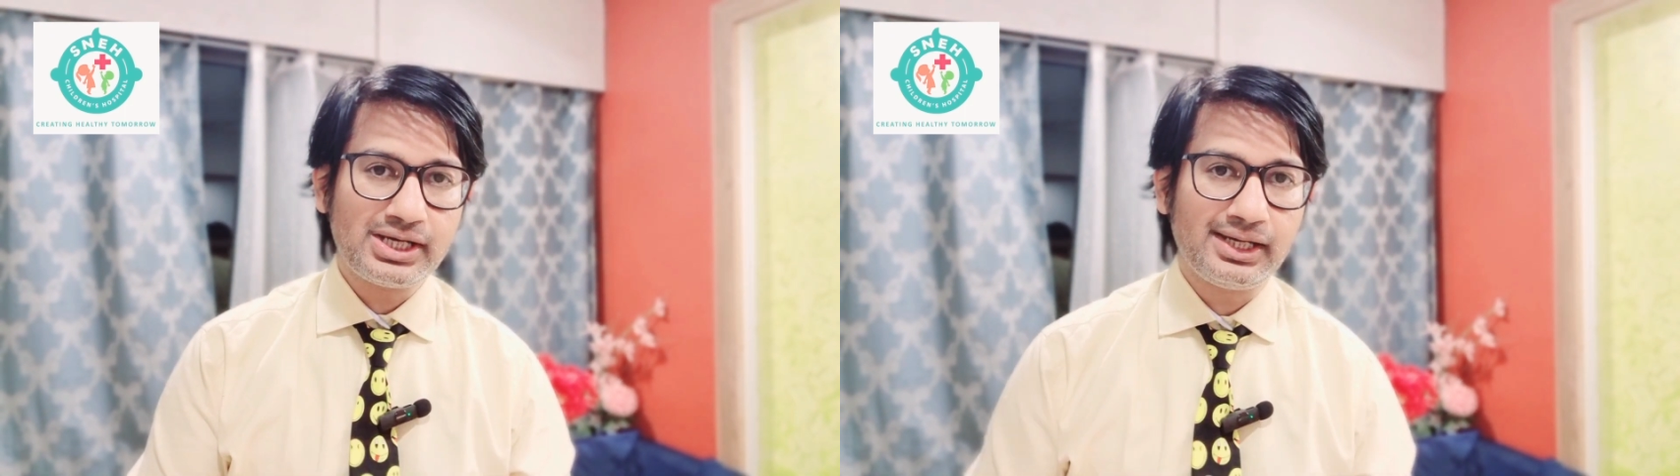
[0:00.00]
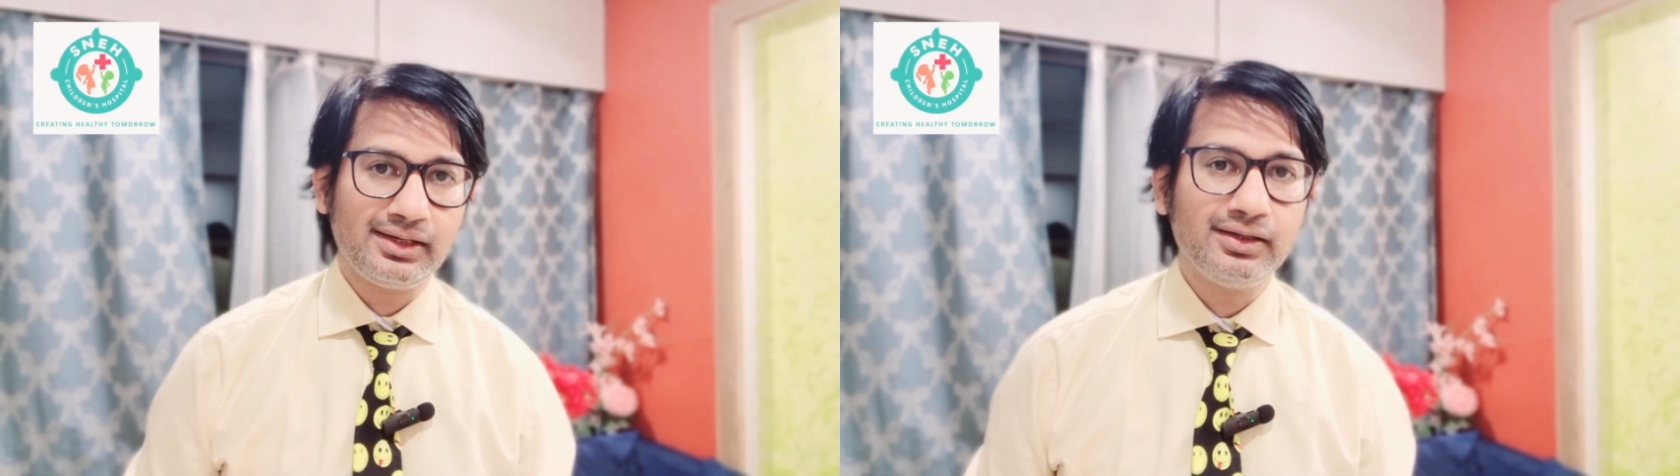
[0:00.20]

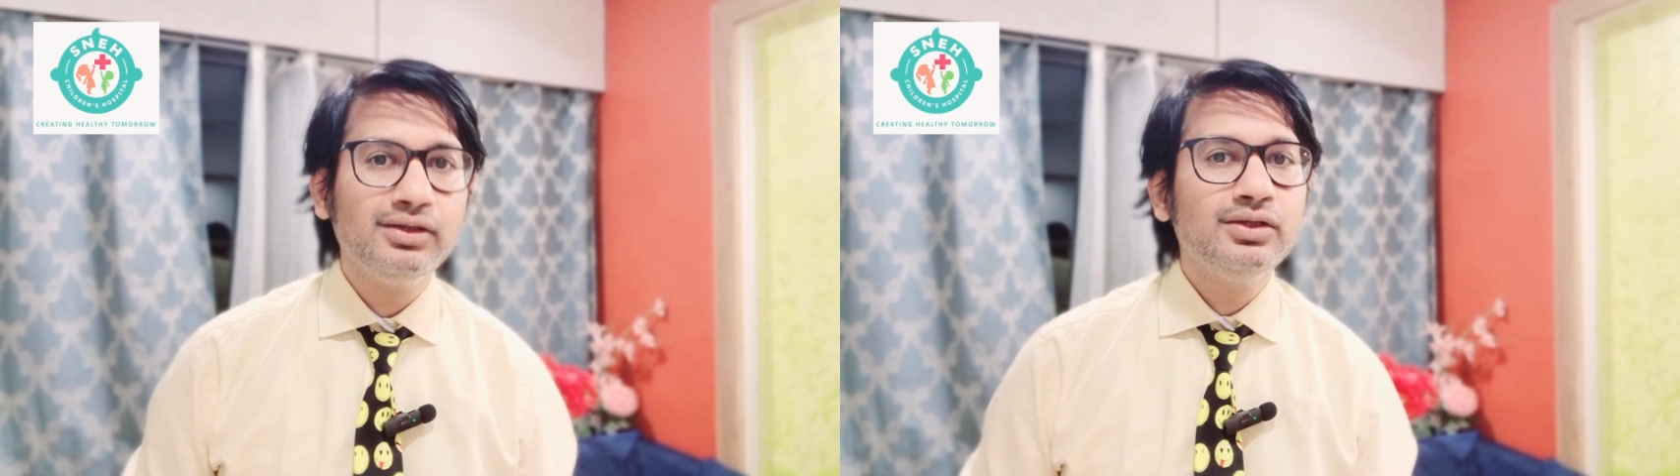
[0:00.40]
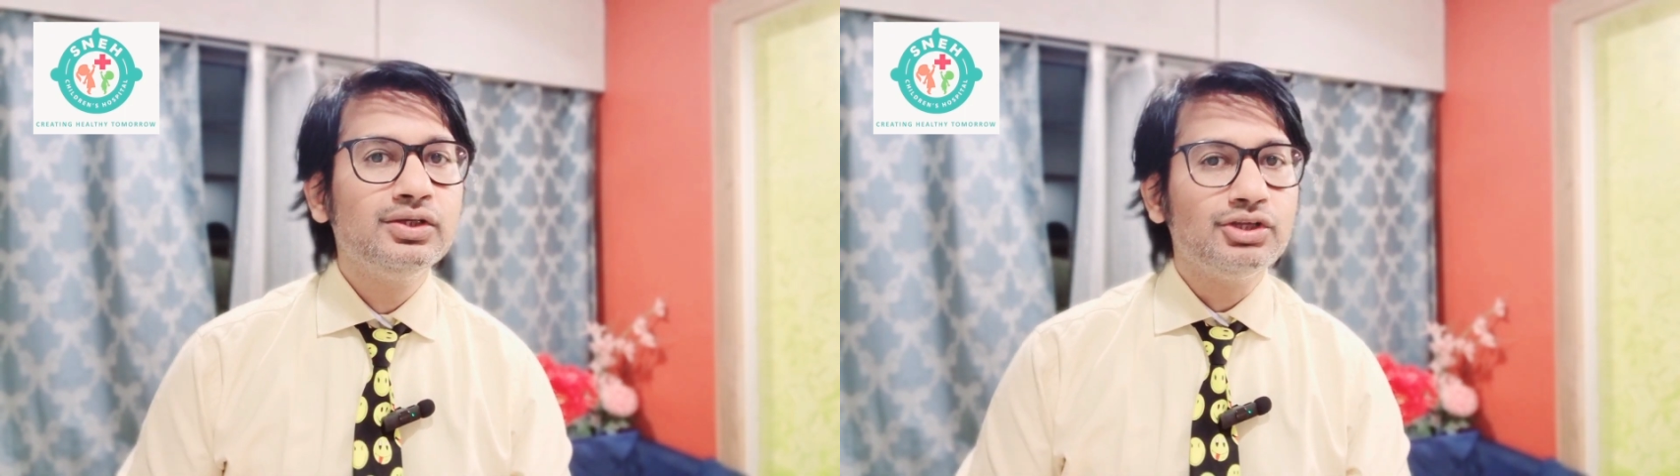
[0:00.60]

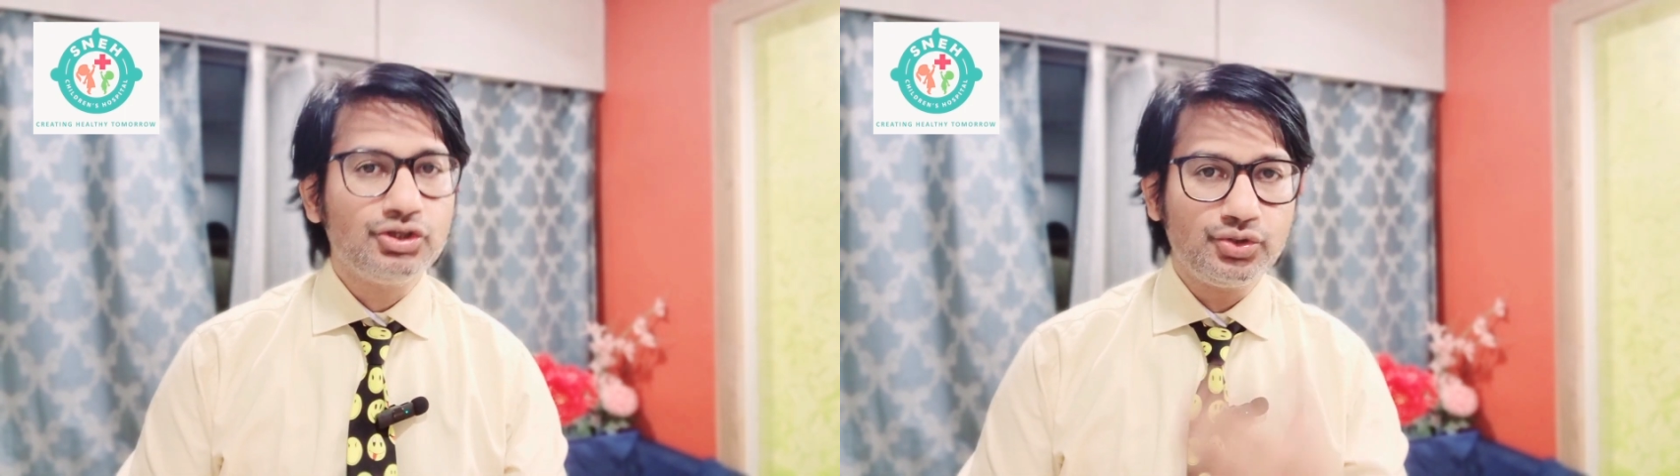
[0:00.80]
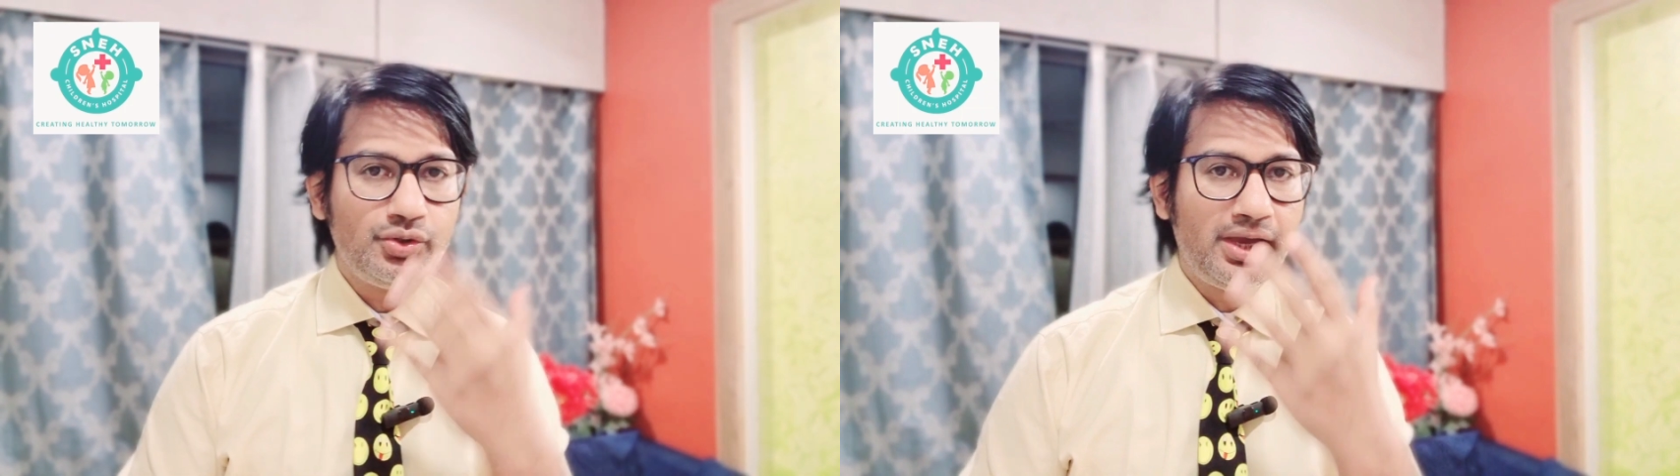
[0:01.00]

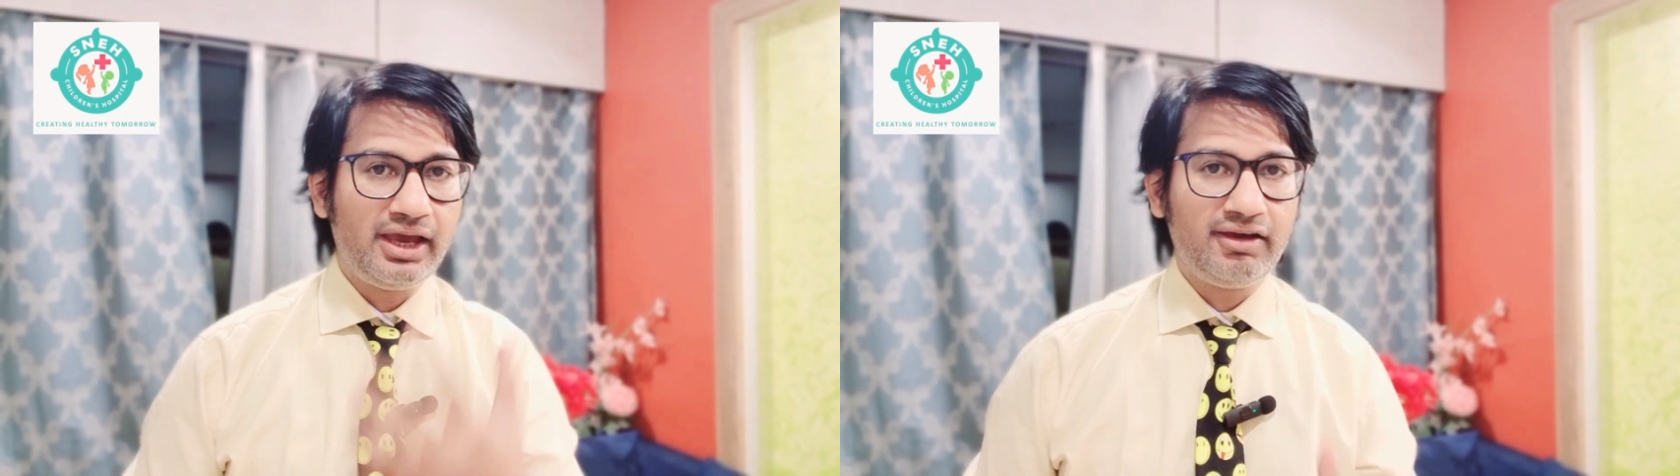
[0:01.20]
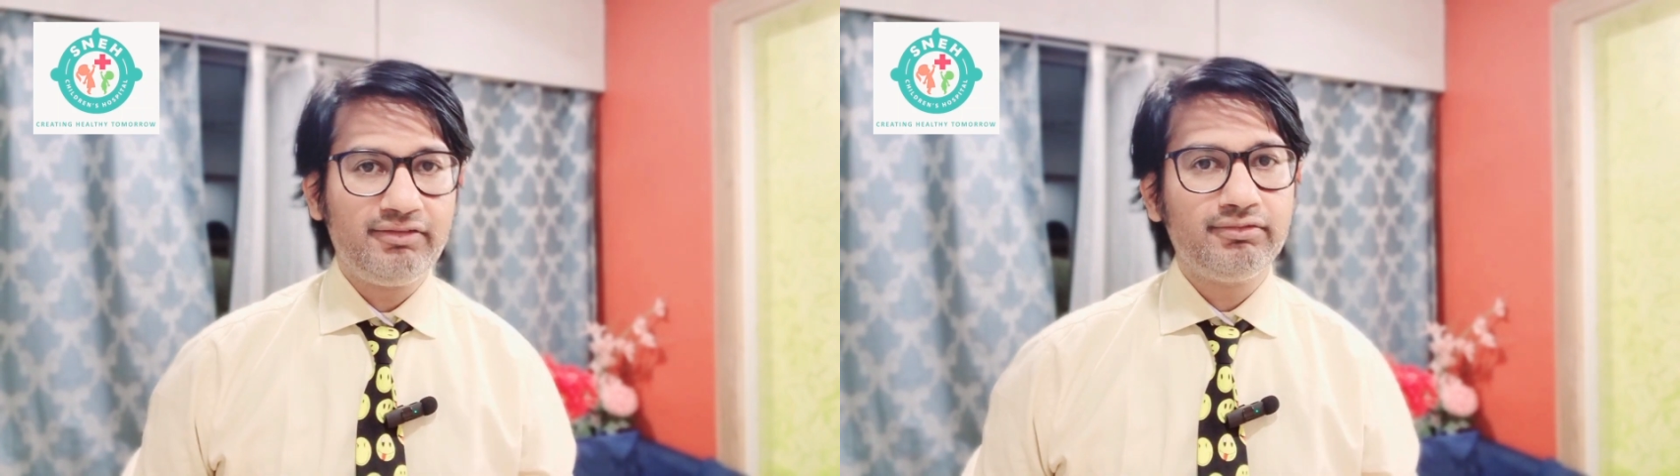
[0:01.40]
चाइल्ड डू यू
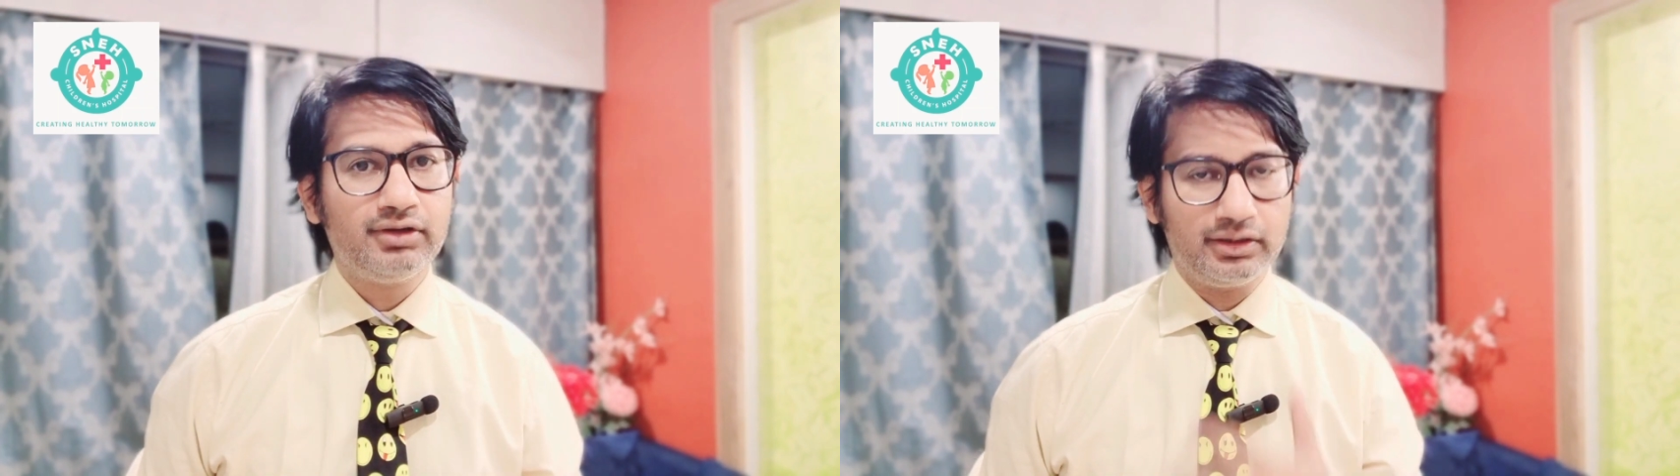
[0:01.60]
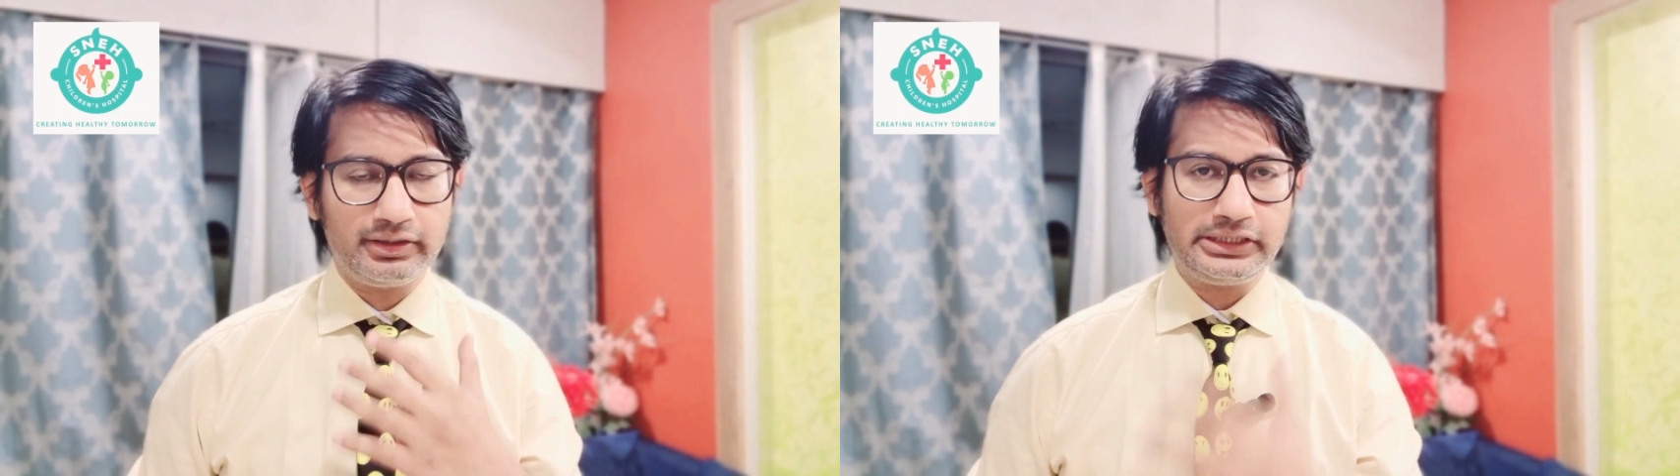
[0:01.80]
हैव
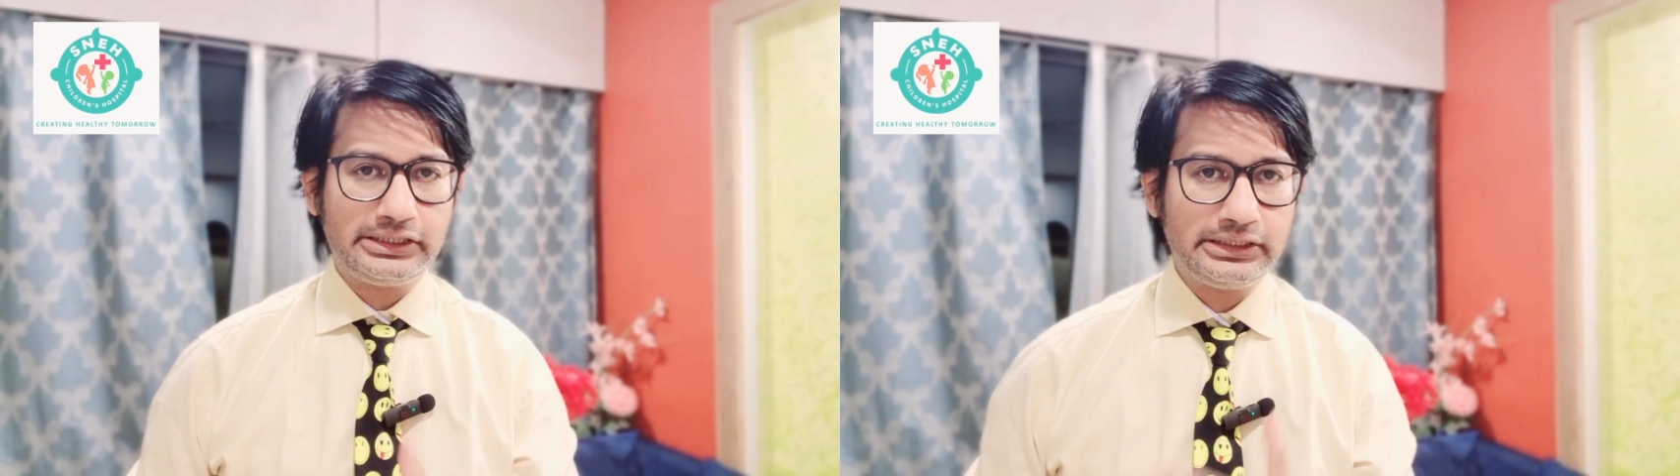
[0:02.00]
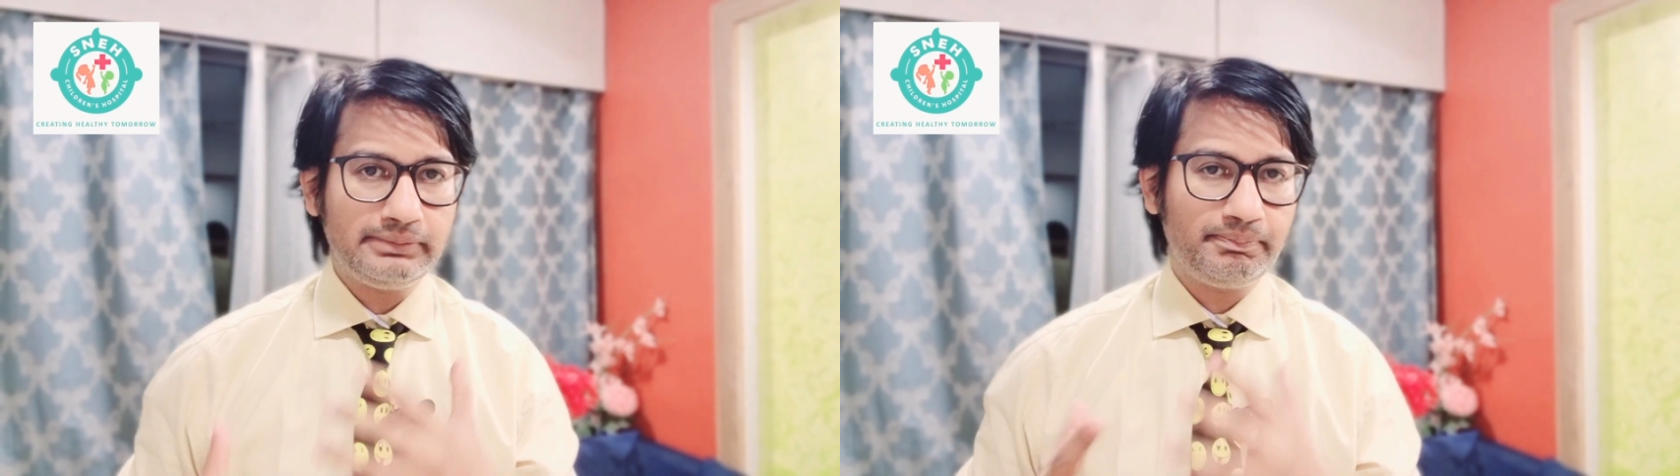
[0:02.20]
अ
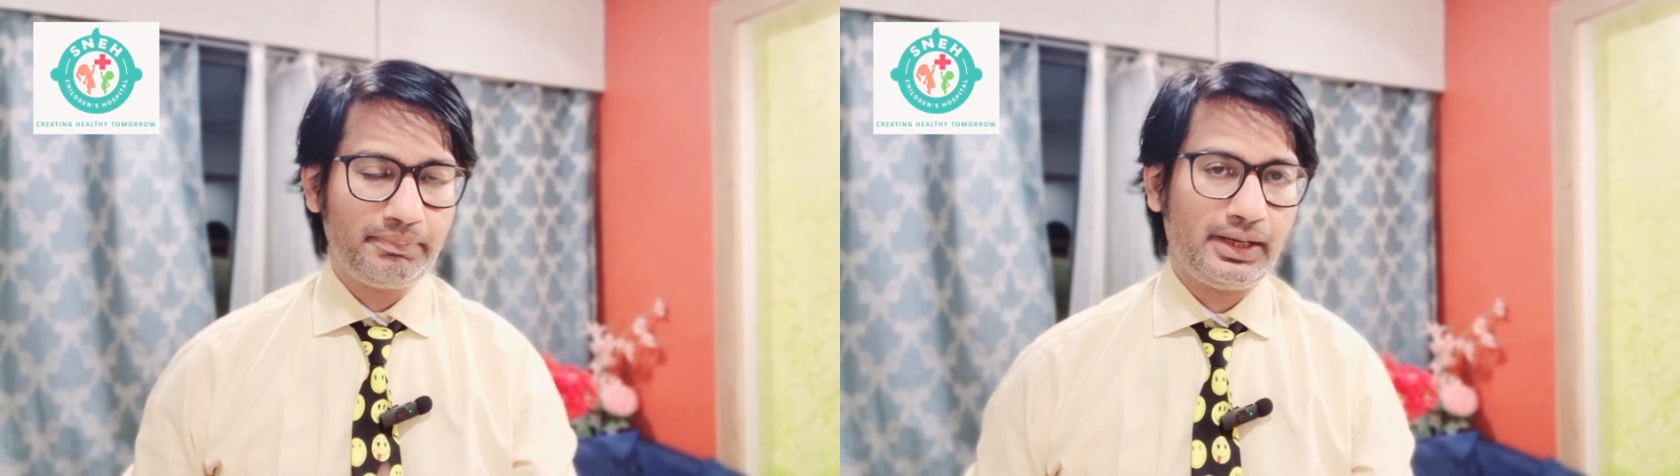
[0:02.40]
written